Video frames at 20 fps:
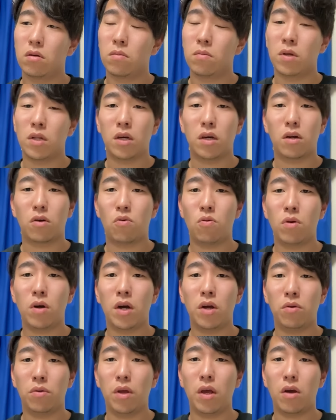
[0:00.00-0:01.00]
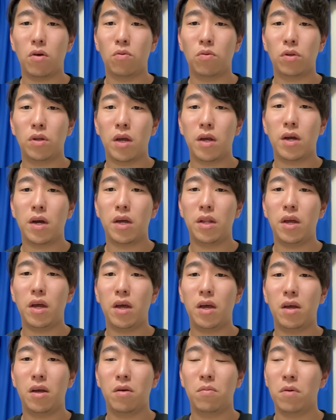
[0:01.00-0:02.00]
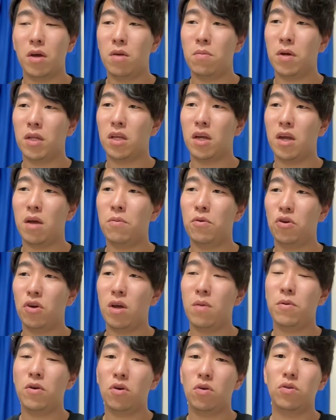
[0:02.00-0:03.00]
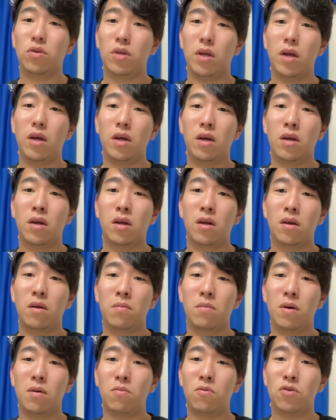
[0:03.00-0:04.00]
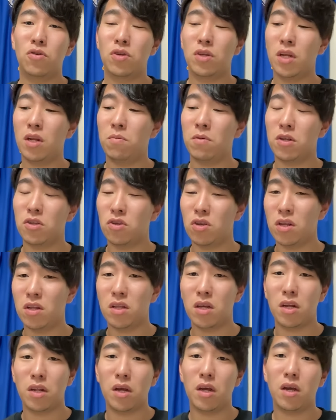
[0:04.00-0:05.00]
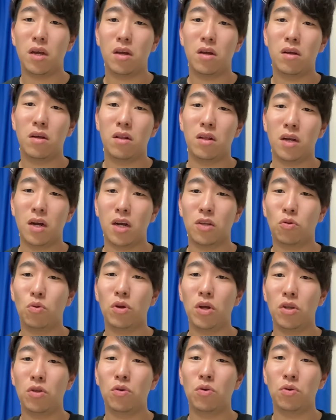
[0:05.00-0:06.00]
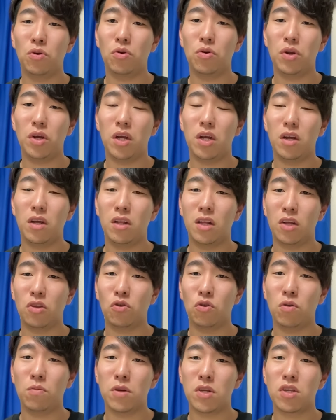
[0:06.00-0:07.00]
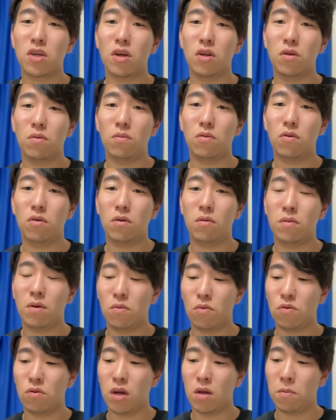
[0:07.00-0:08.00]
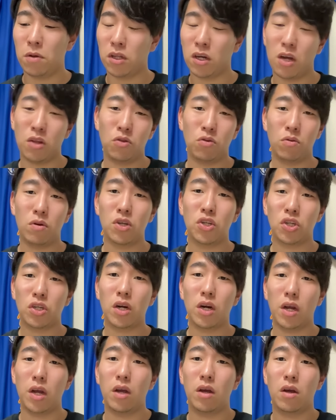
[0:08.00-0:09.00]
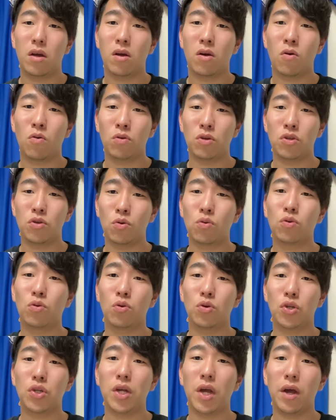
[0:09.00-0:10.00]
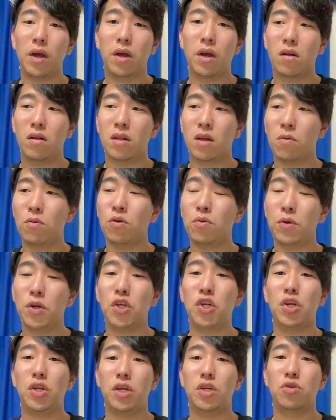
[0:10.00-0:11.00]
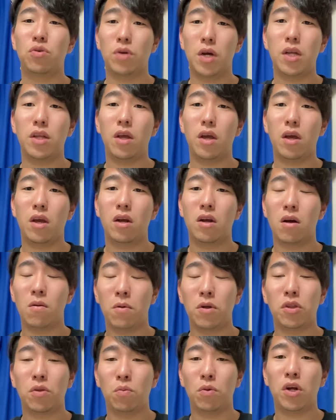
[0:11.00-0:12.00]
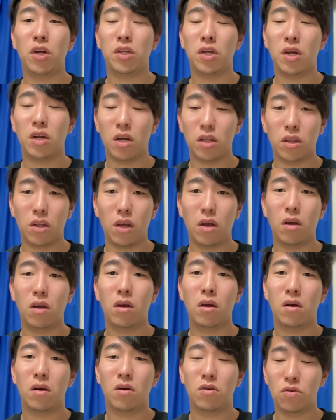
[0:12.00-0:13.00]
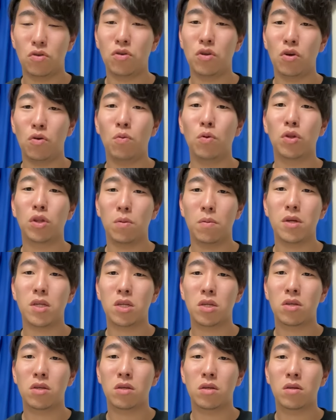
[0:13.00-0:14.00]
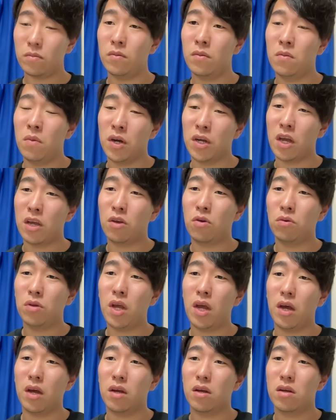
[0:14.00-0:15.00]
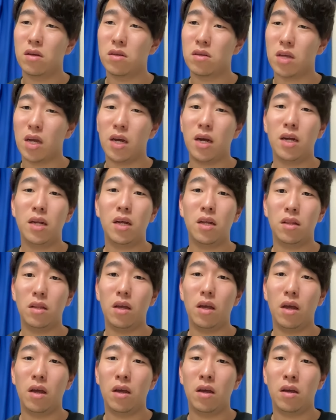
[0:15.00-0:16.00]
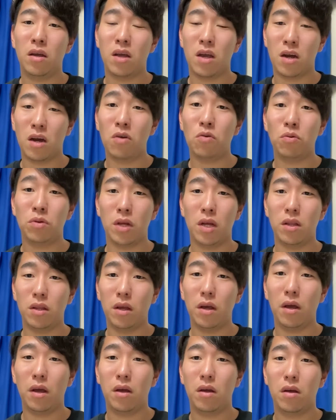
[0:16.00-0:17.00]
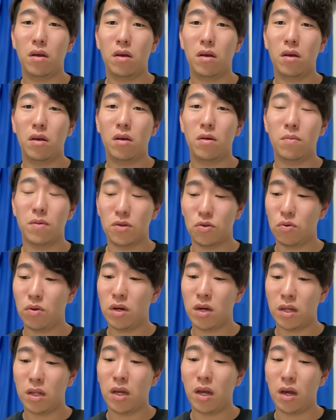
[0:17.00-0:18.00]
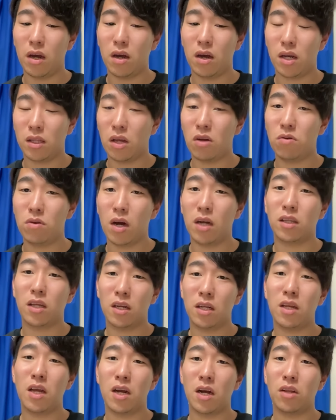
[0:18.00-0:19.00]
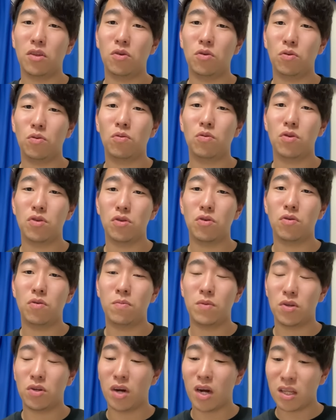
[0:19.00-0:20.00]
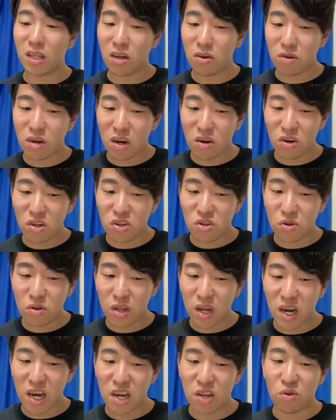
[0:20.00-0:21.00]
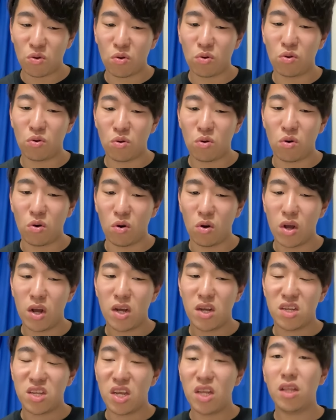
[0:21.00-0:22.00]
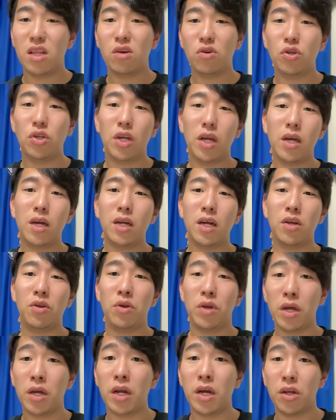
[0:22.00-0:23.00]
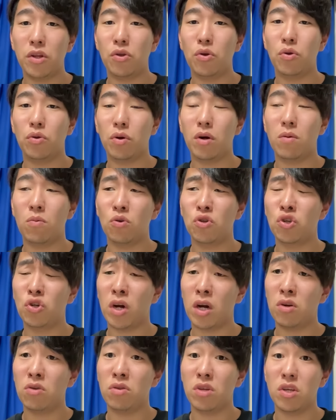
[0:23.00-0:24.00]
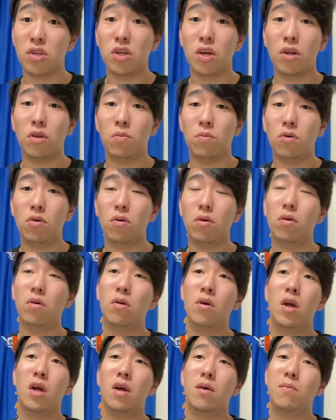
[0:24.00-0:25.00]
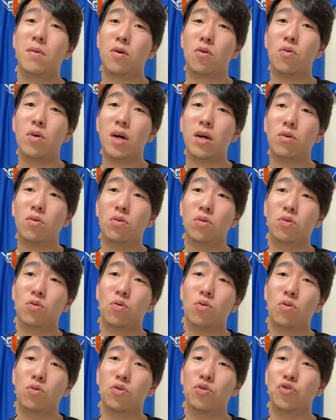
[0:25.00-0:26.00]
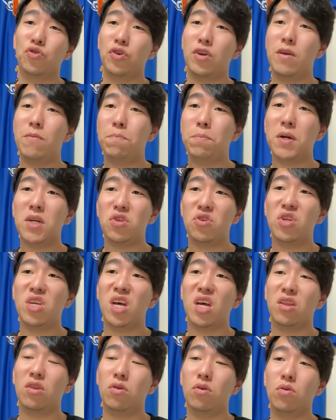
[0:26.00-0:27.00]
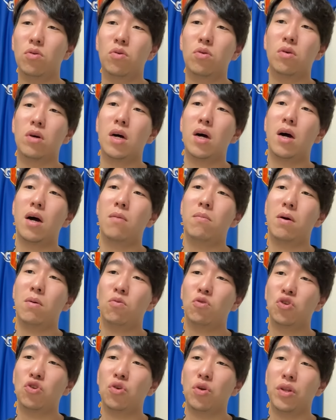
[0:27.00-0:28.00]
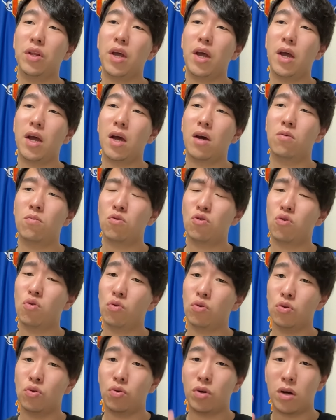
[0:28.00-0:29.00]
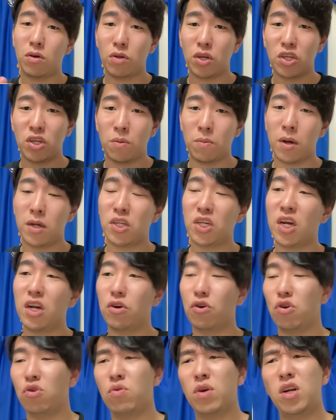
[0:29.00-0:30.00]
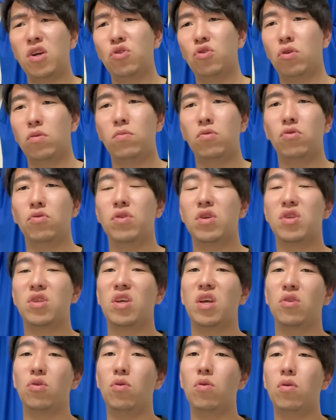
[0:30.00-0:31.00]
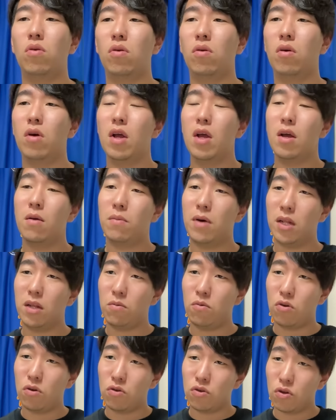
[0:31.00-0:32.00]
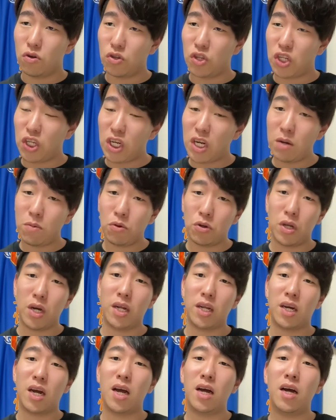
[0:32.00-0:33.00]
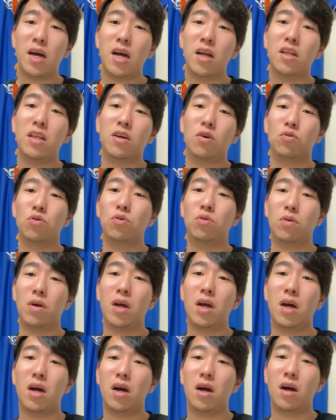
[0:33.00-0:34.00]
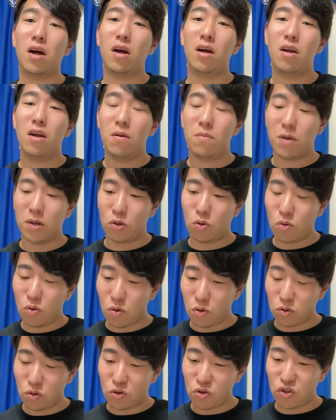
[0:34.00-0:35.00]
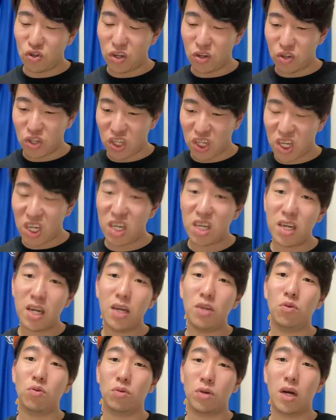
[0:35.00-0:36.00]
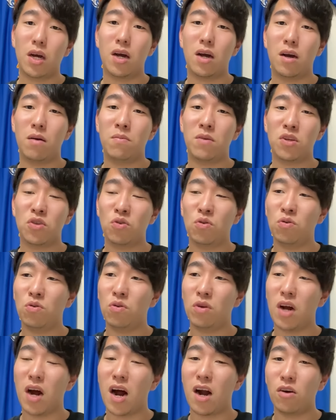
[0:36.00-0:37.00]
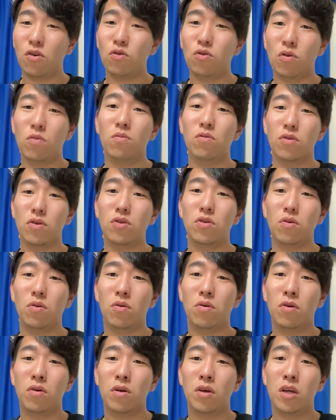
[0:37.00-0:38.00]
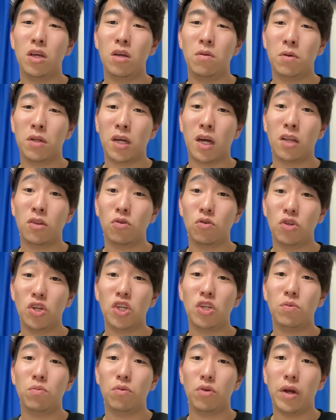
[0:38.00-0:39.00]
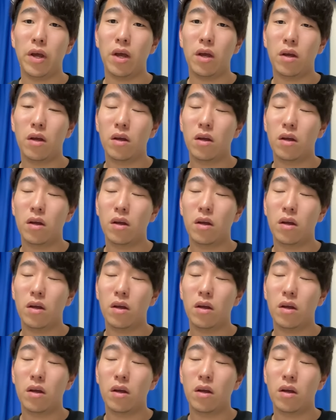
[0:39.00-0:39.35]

まあ、だから今回のね、この大会で、まあ、井端やめろやめろって、まあ、もうすでにまあツイッターでなんかトレンドのようになっておりますけれども、まあ、僕は井端監督はしっかりこれ続投して WBC に備えて頑張ってもらいたいなって普通に思ってます。まあ結局ね、采配なんで、結果論なんで、まあ、それがね、当たるか当たらないかっていうところですよ。まあ、それは当たる確率の高いところを選択していかないといけないっていうのはもちろんあるんですけれども、まあ、今回のこの東郷投手の引っ張りすぎやっていうところは、まあ、もちろんね、あの、僕この動画を出したら間違いなく言われると思うんですけど、まあ、でも、そのチームの中で考えてたこととか、まあ、東郷投手への信頼度とか、まあ、そういうところあると思うんですよ。岩田監督自身もね。